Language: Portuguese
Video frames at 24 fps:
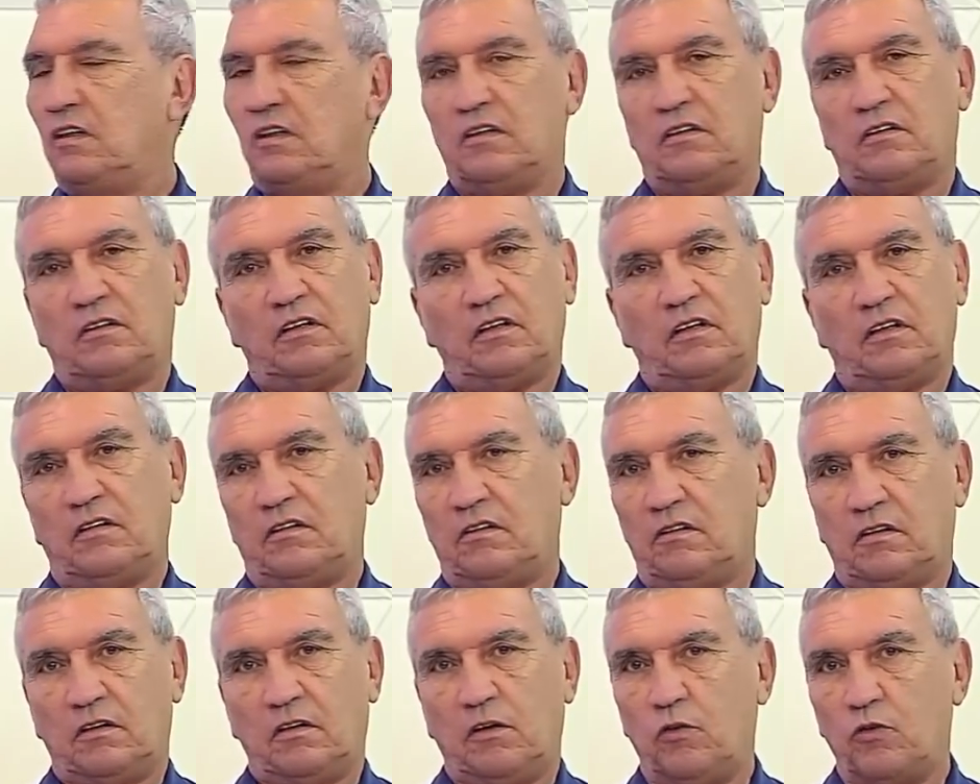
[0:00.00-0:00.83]

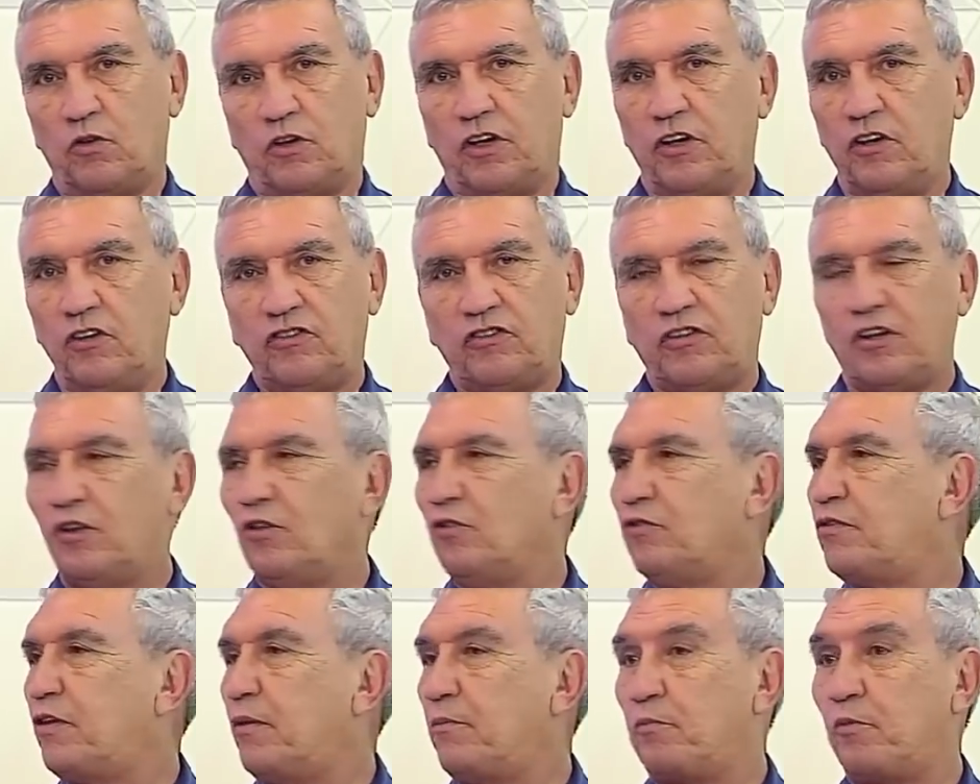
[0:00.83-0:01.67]
A conquista
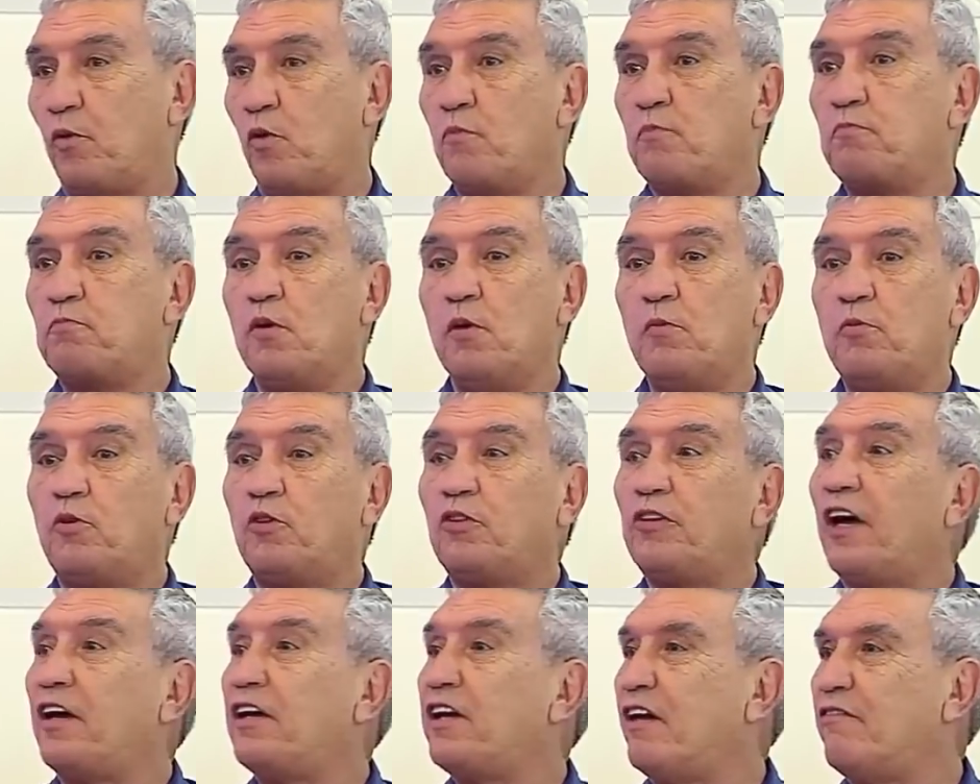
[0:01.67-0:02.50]
não tem. Com o
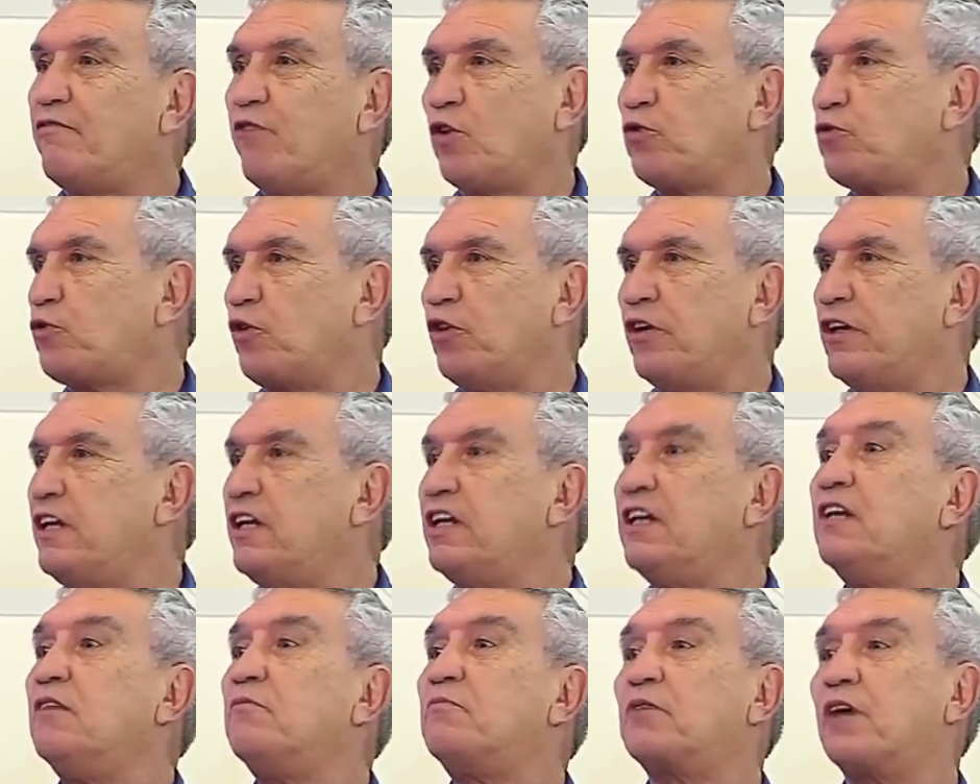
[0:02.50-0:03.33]
público daria a volta
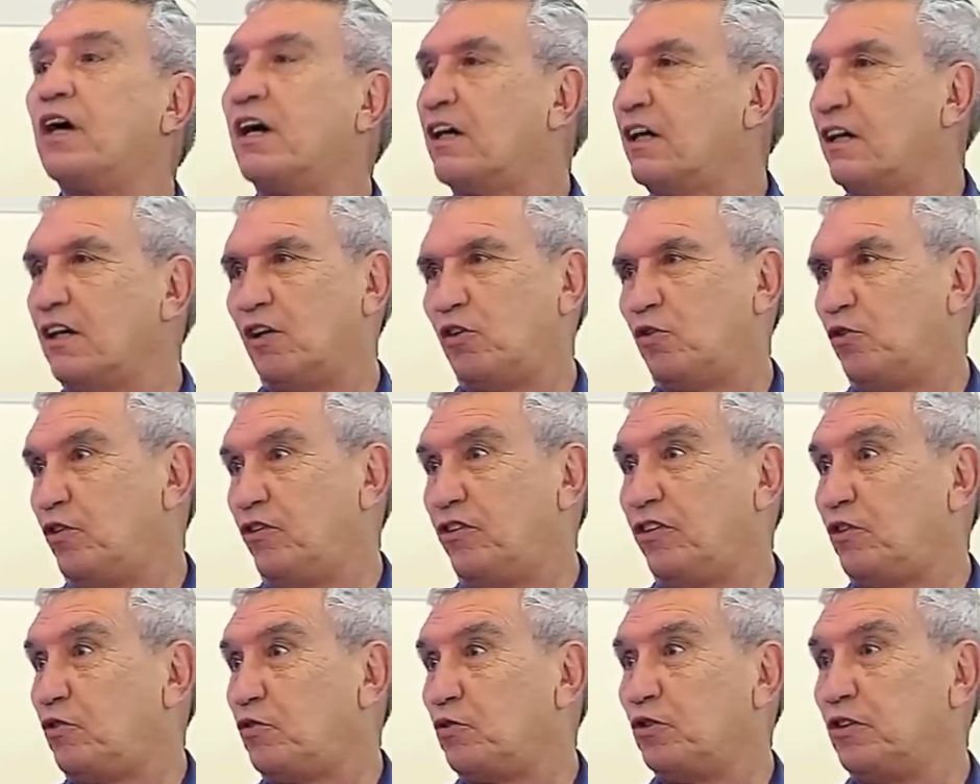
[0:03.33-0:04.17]
olímpica, aquela
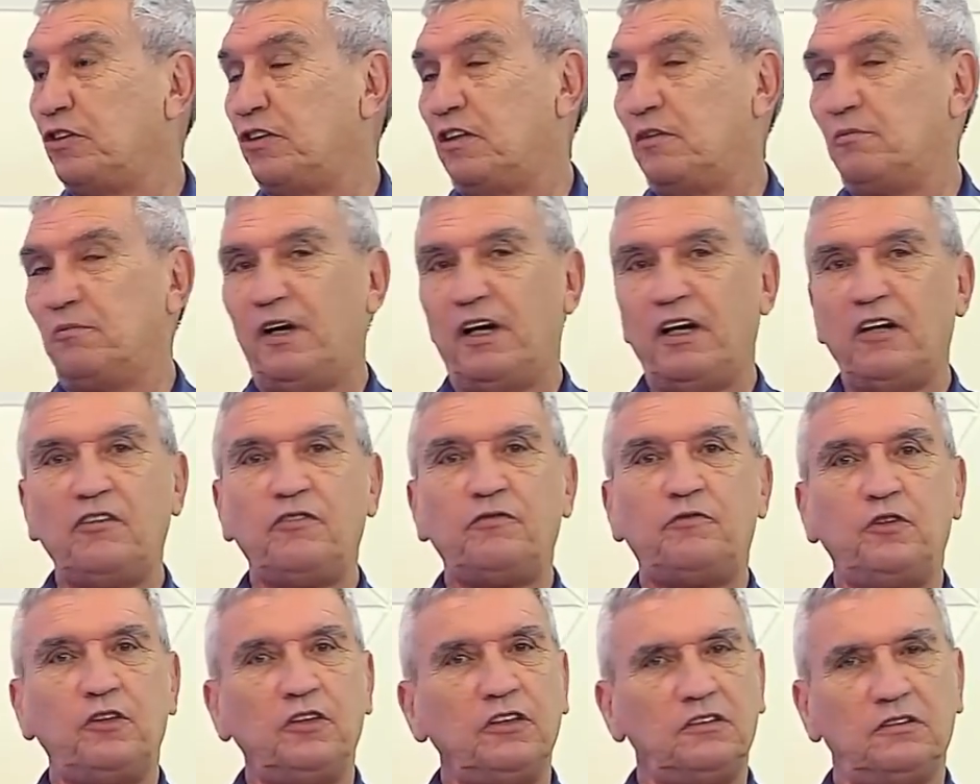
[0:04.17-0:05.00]
coisa toda. Mas
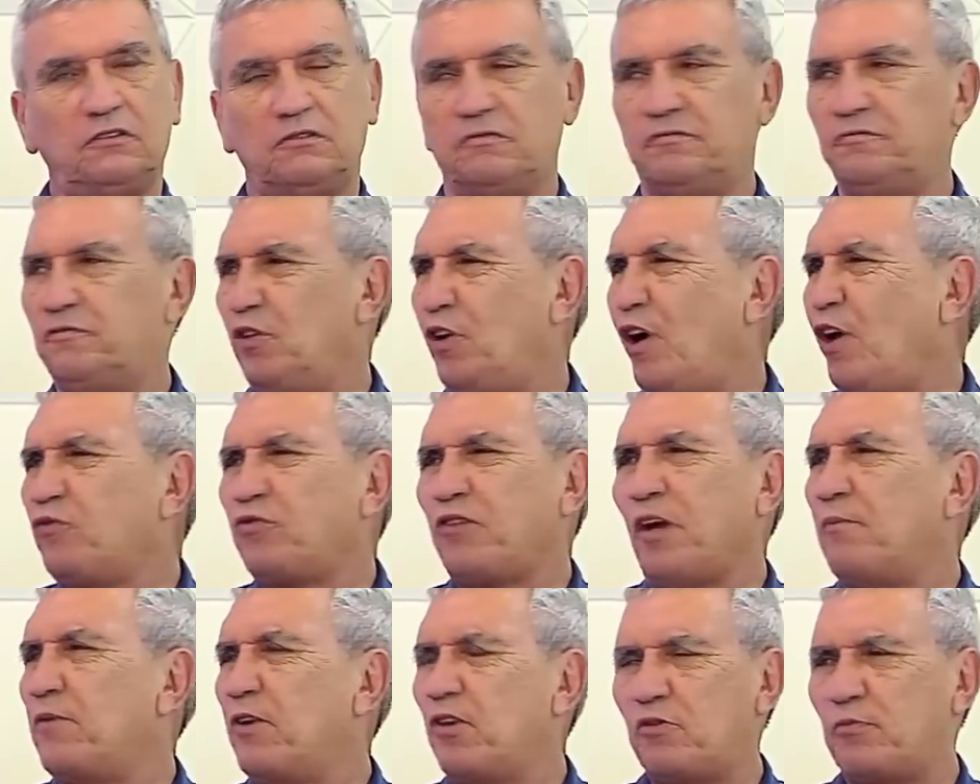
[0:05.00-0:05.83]
foi, foi,
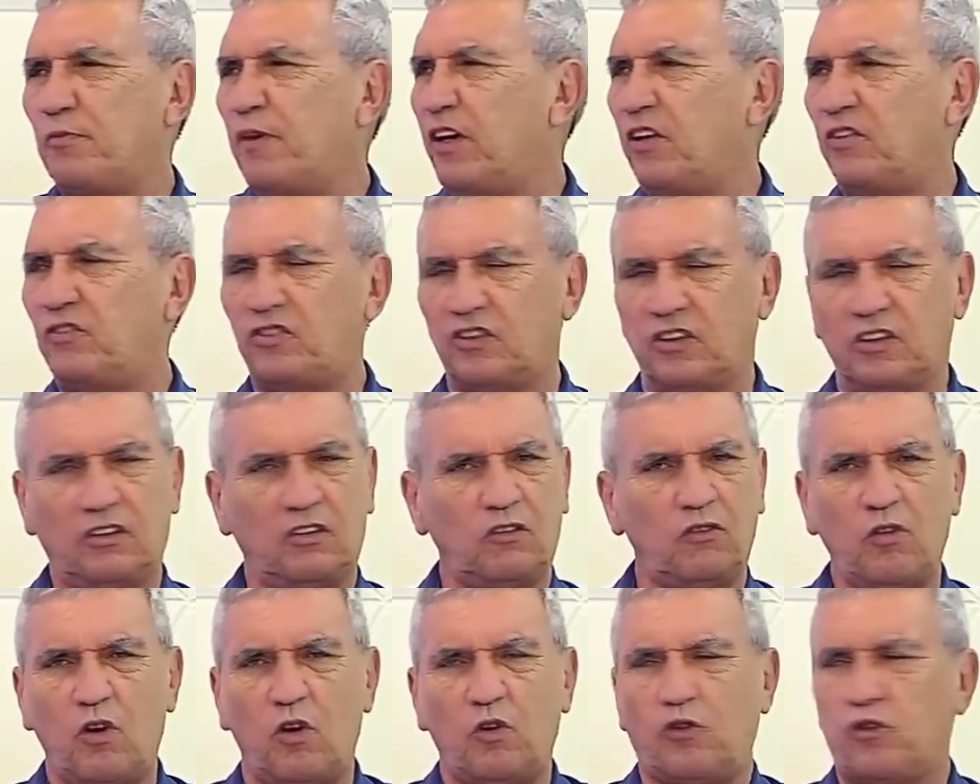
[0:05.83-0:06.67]
altamente
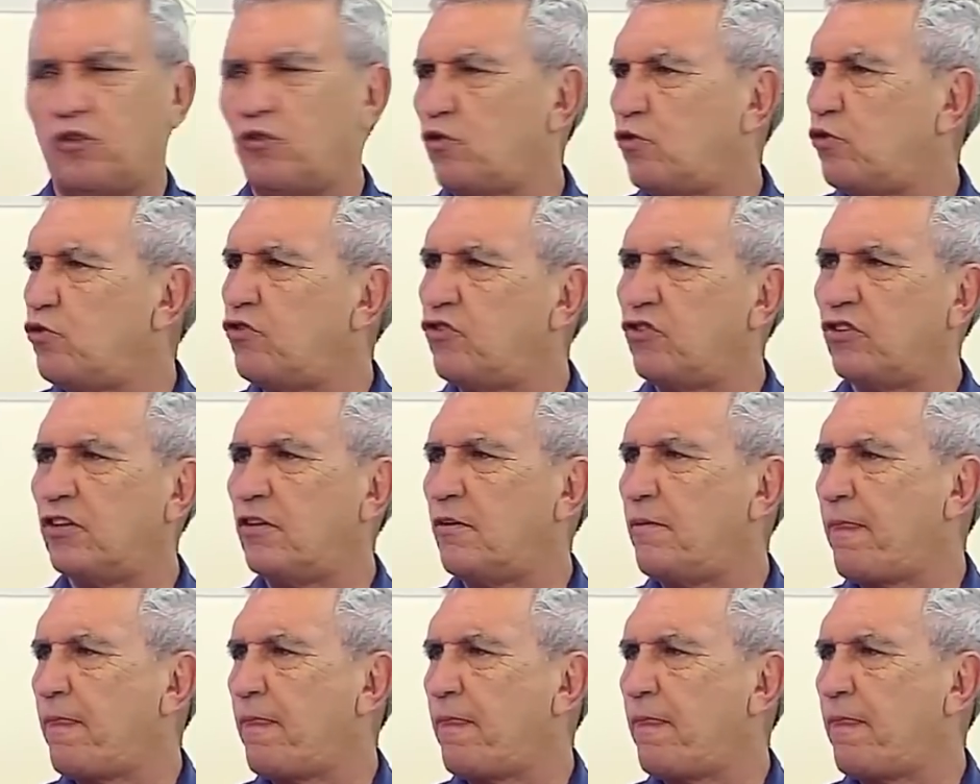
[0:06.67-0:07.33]
merecido, não há o que discutir.